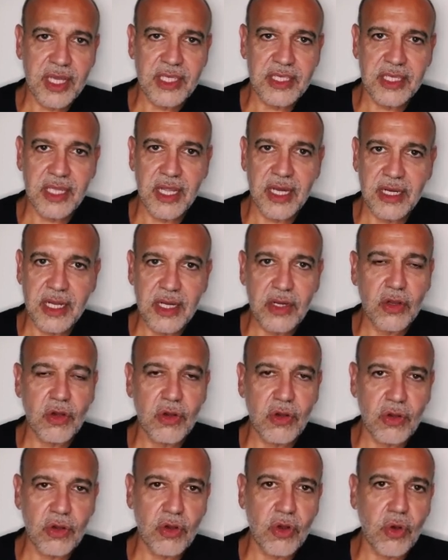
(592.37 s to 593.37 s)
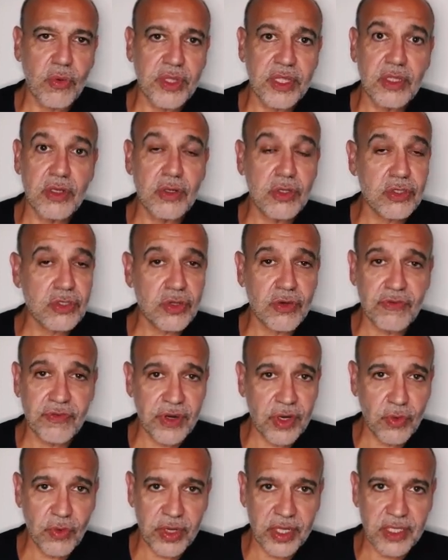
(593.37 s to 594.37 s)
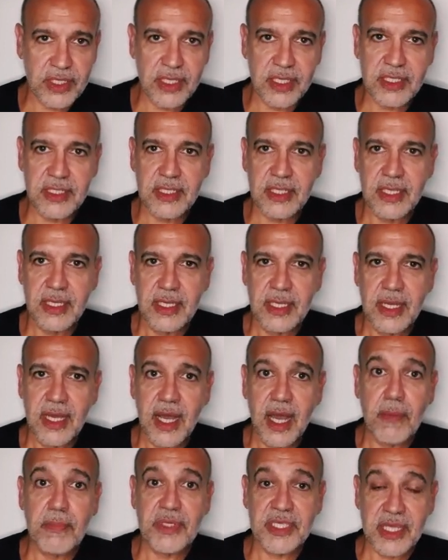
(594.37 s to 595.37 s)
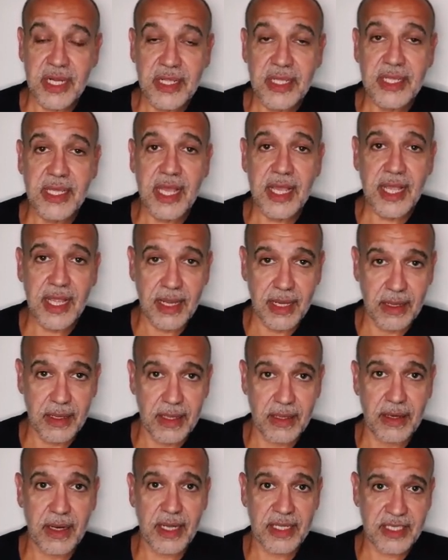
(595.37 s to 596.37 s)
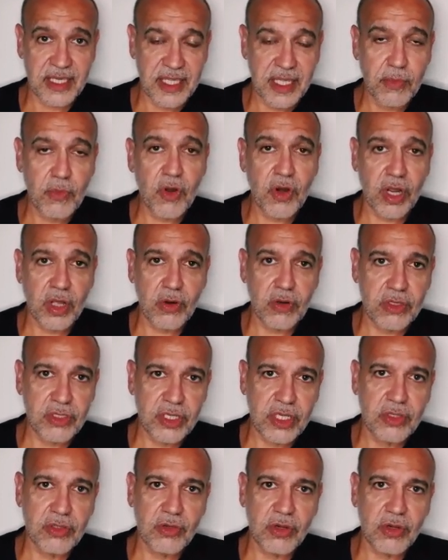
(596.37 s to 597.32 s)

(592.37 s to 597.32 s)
en niños con COVID no son frecuentes, a pesar de que las estamos reconociendo